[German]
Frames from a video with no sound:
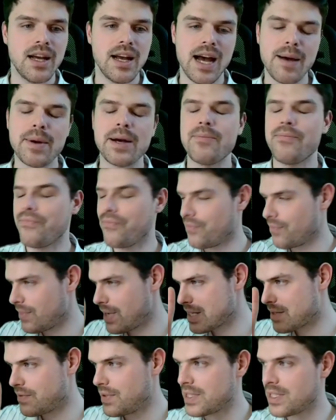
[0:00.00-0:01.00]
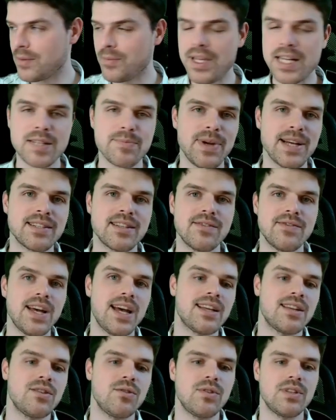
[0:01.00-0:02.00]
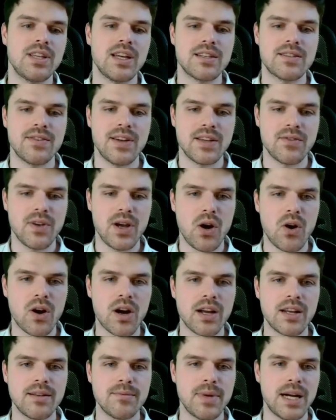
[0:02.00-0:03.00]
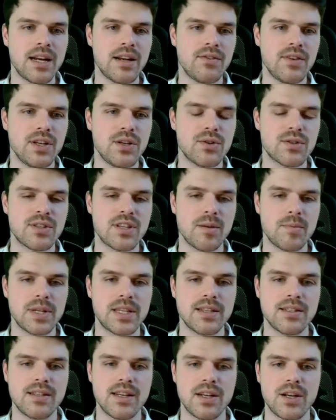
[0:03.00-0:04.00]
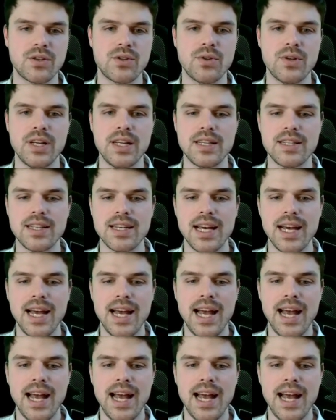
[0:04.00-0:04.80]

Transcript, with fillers: Aber es wird demnächst besser werden und das werden wir auch in meinen Videos thematisieren natürlich.